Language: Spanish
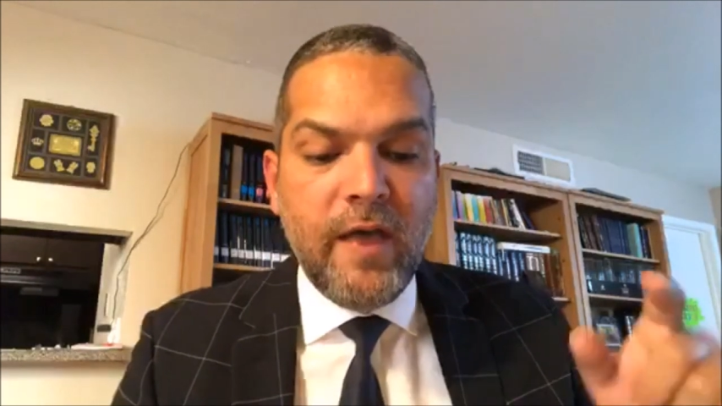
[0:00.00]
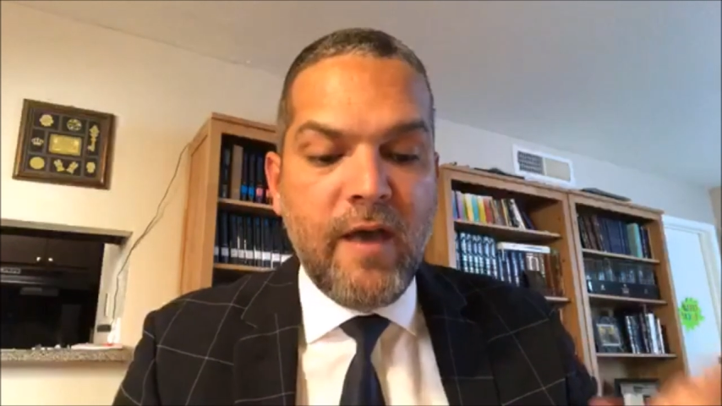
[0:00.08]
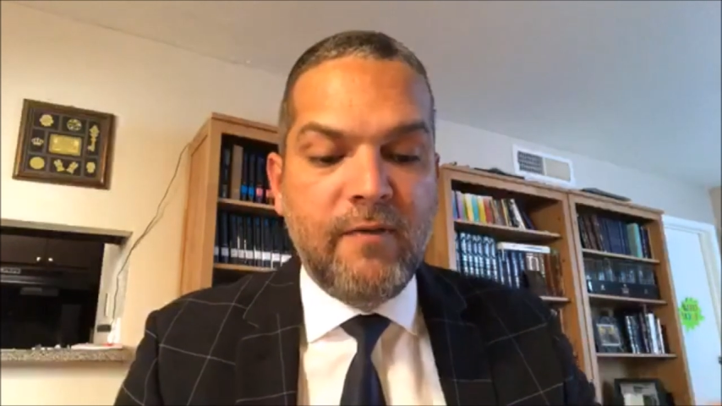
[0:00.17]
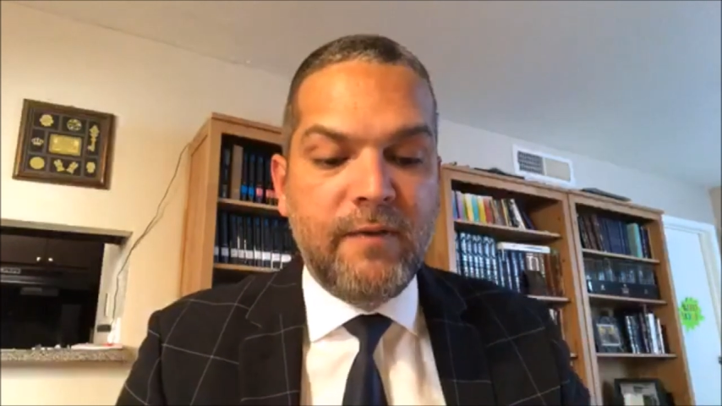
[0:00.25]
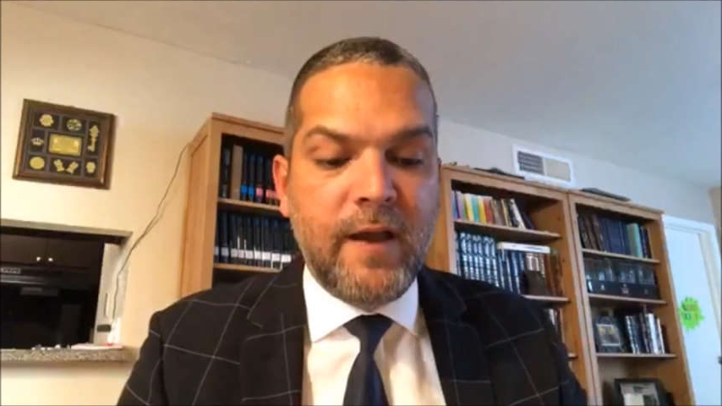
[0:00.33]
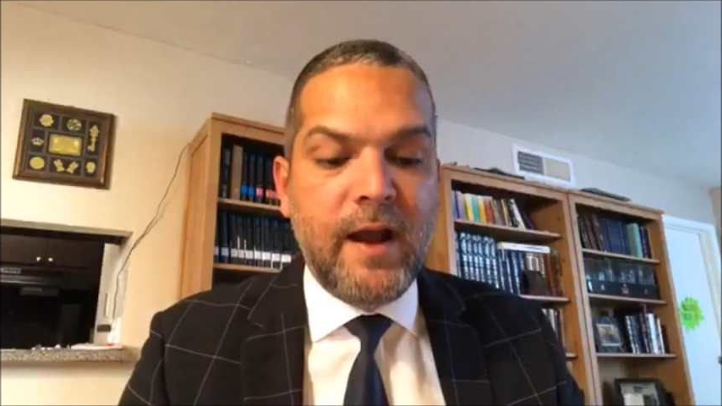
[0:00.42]
de
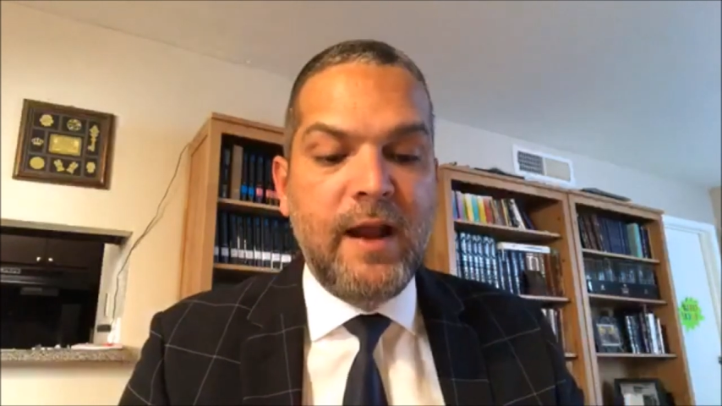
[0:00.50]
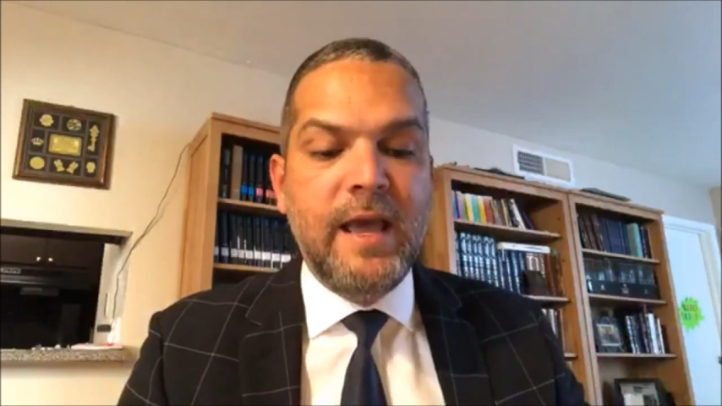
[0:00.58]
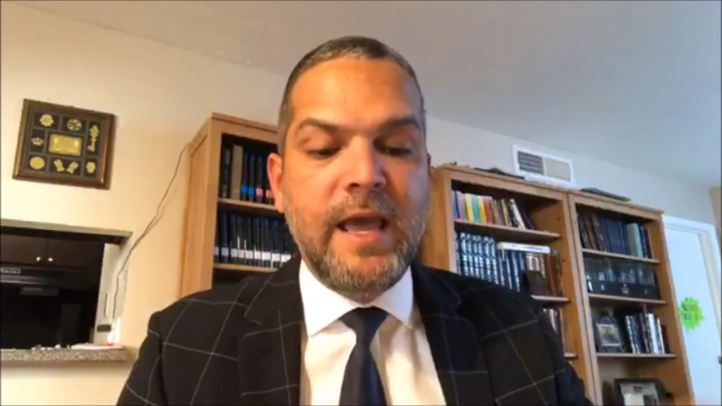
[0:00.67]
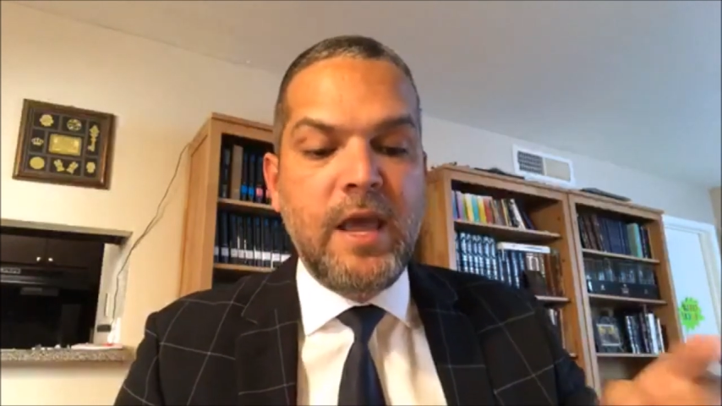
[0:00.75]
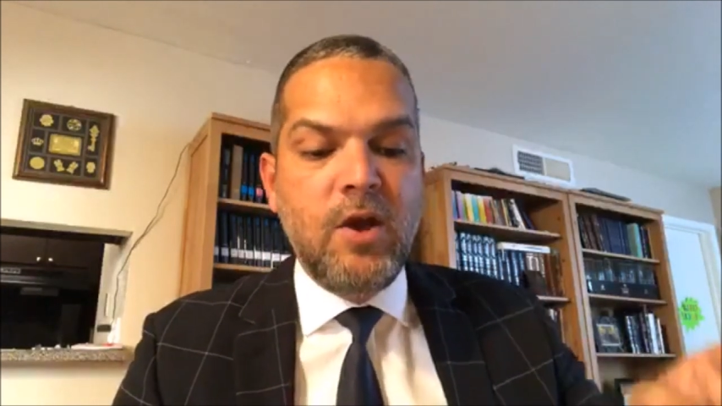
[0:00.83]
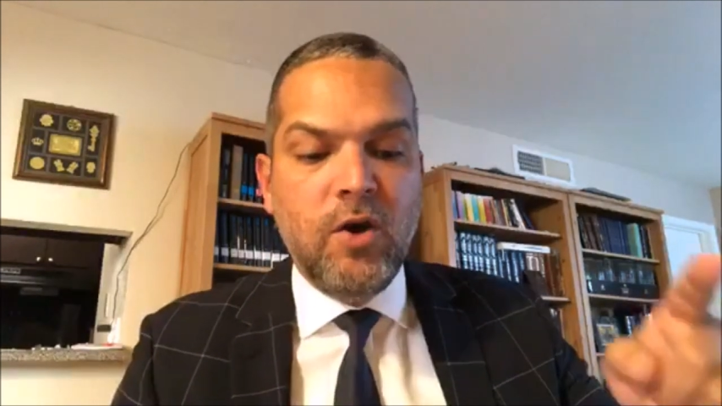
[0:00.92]

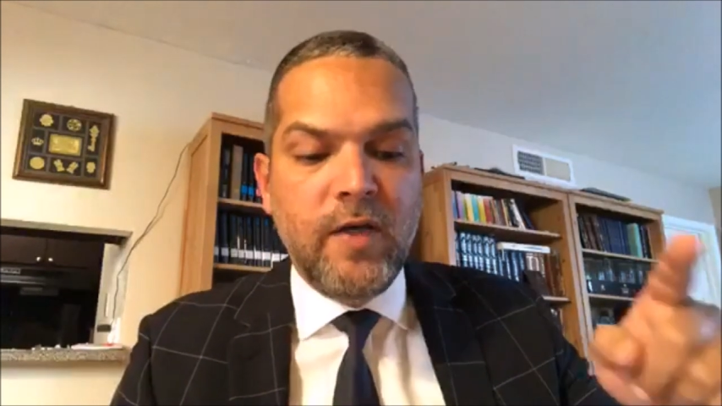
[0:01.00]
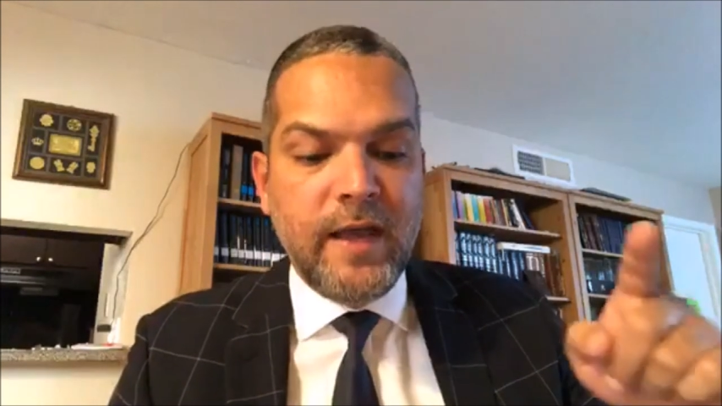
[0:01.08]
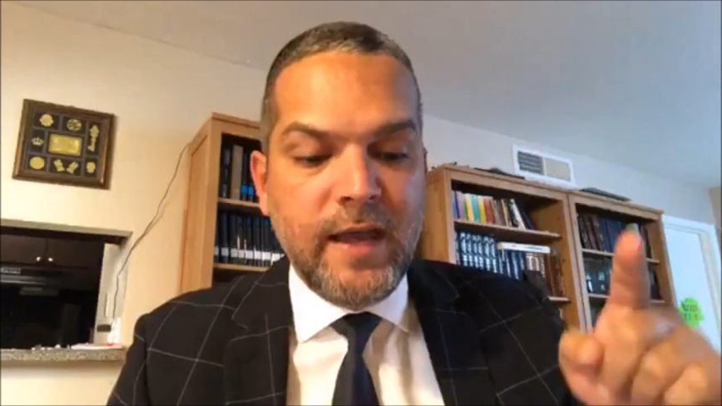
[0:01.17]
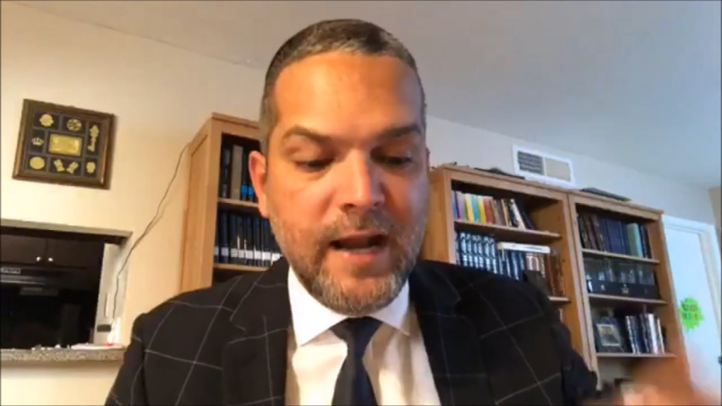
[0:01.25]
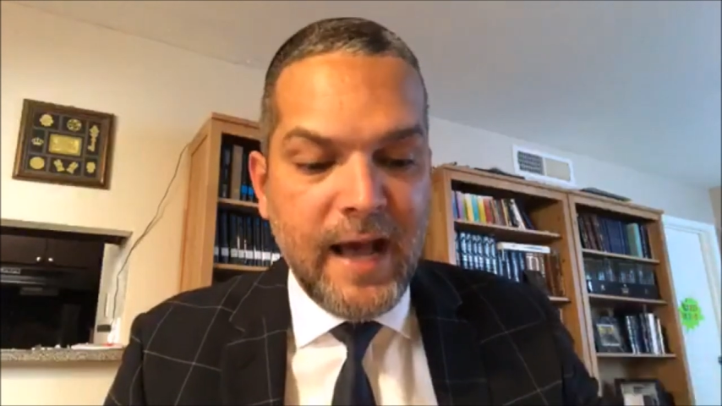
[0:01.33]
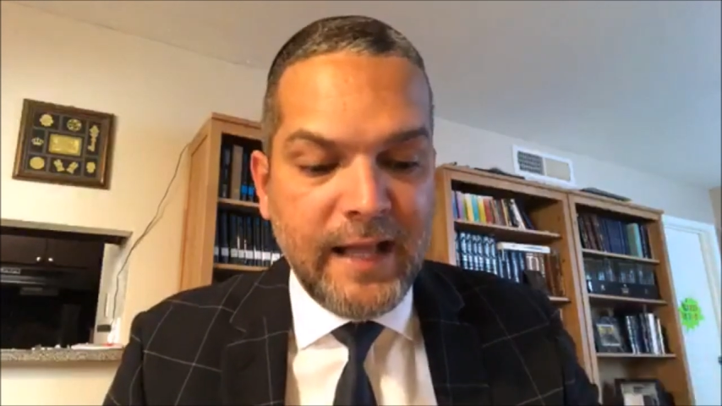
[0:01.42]
Jefer, hijo de
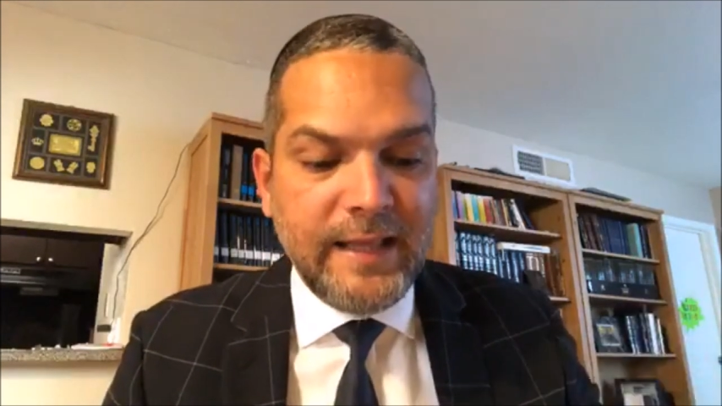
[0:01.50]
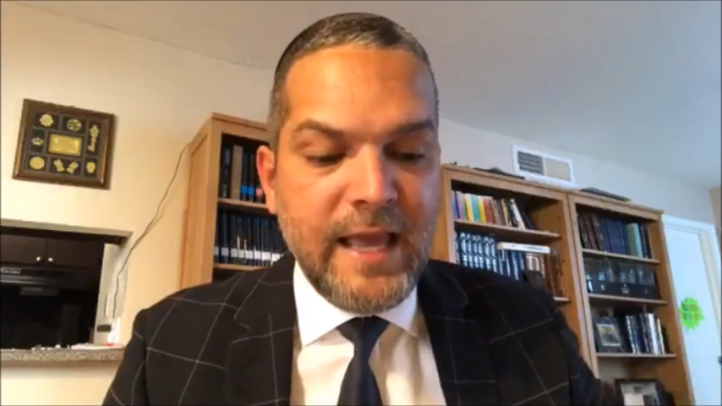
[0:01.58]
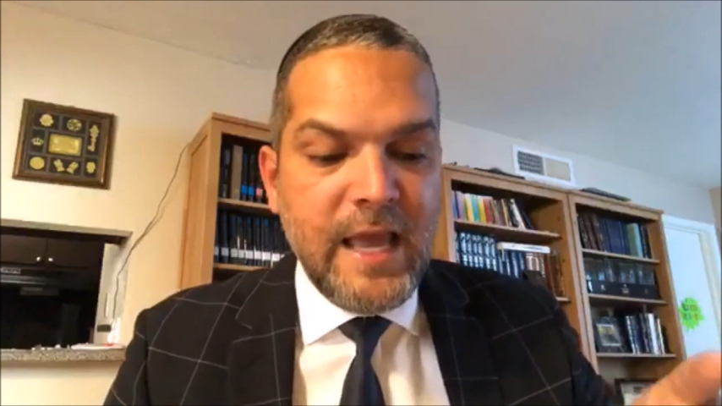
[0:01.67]
Gilad,